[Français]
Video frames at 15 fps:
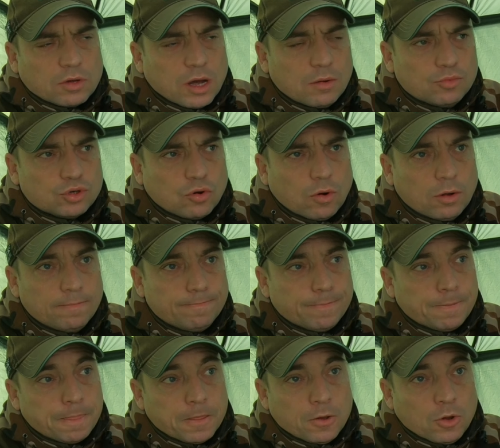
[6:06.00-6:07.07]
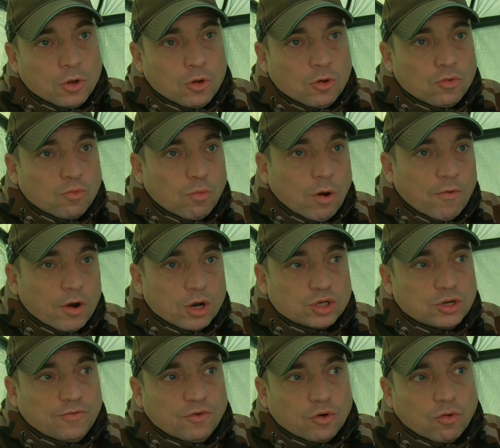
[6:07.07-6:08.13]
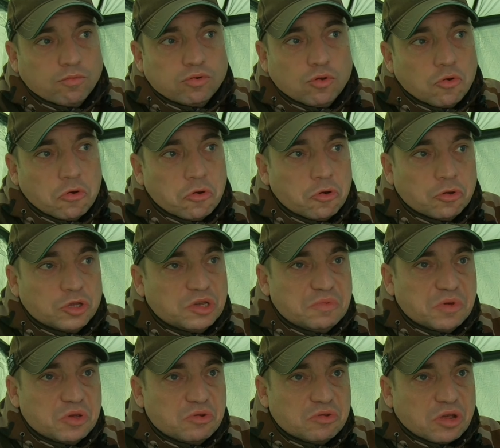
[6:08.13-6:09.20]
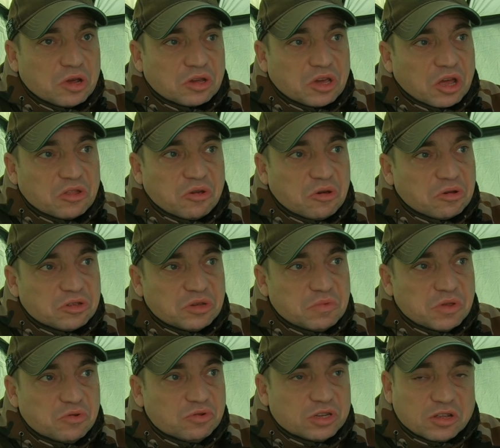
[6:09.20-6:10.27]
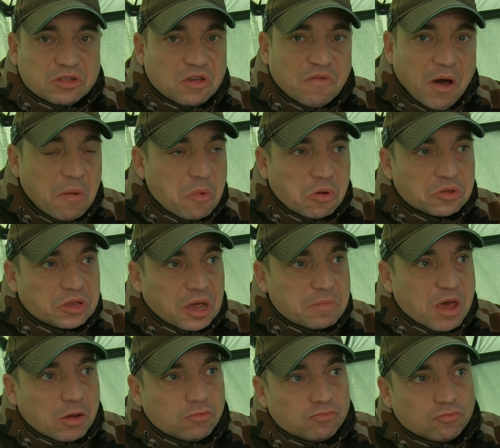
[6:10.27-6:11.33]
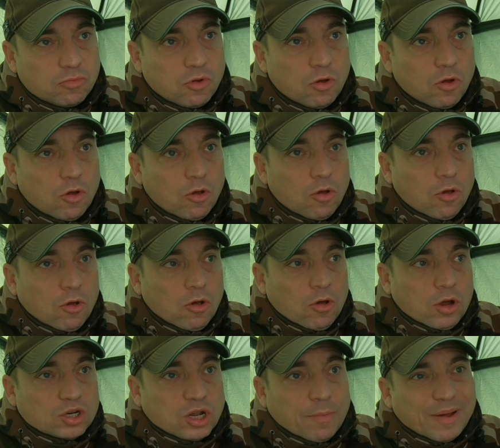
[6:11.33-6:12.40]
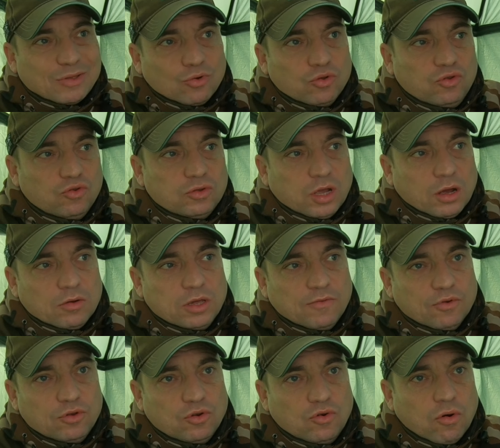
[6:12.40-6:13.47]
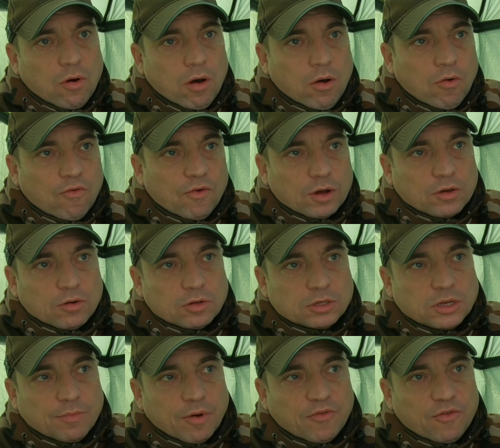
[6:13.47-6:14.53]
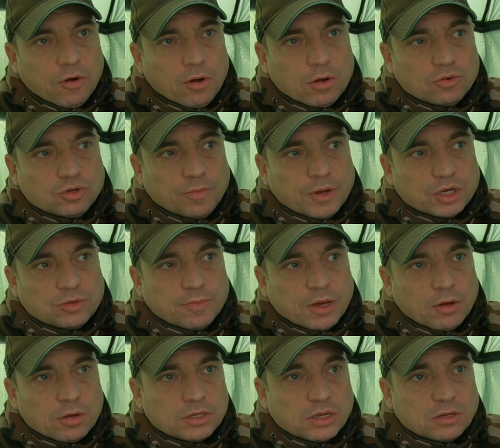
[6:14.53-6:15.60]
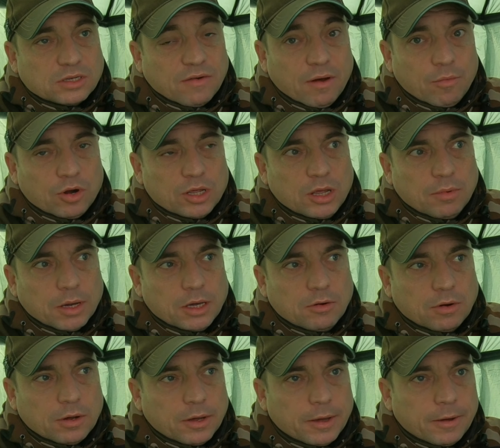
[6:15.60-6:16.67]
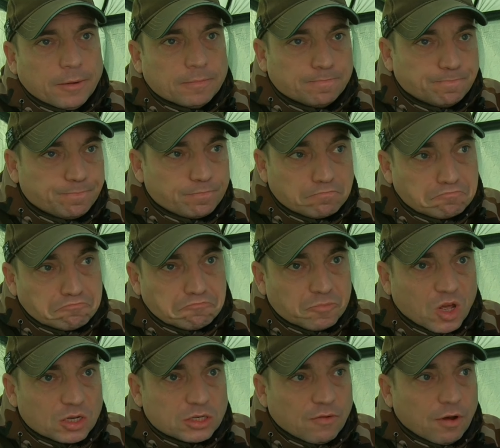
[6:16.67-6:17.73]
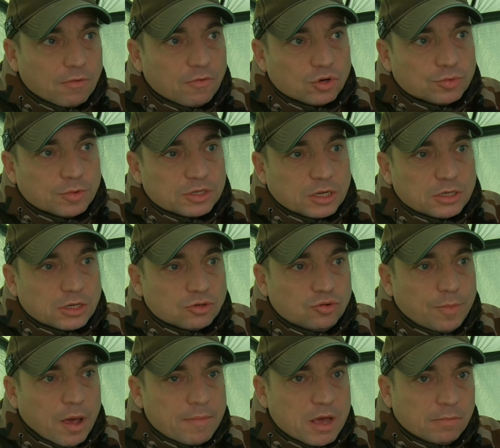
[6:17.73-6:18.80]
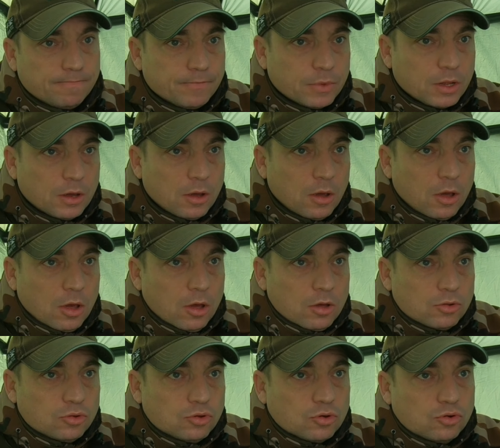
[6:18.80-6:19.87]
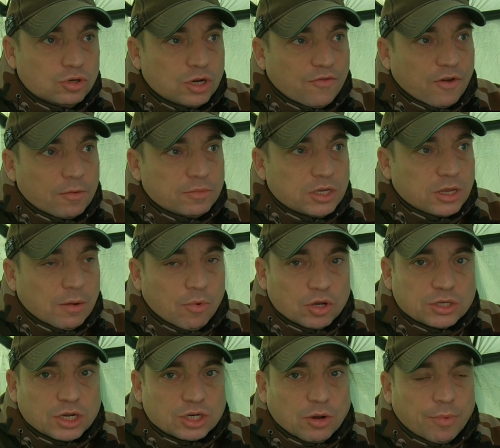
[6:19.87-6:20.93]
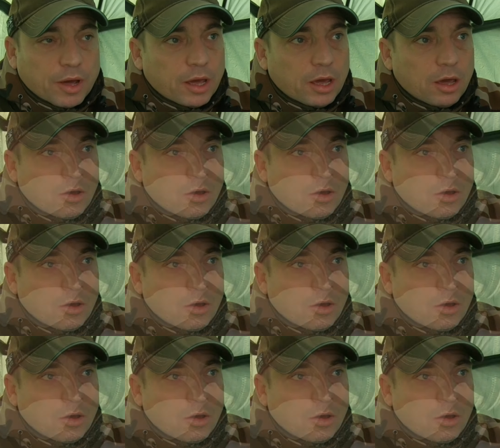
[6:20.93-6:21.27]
grammes, je crois. Bon voilà, j'ai vu qu'au bout de 10 minutes, à un quart d'heure, 10 minutes, ça tenait vraiment très bien. J'avais pas trop de doute hein, au niveau du courant. On voit que c'est pas fort hein, où je pêche, mais euh, c'est vraiment les débris quoi. Et, là, ça va. Franchement, ça tient super bien. Du coup, j'ai fait un petit amorçage après.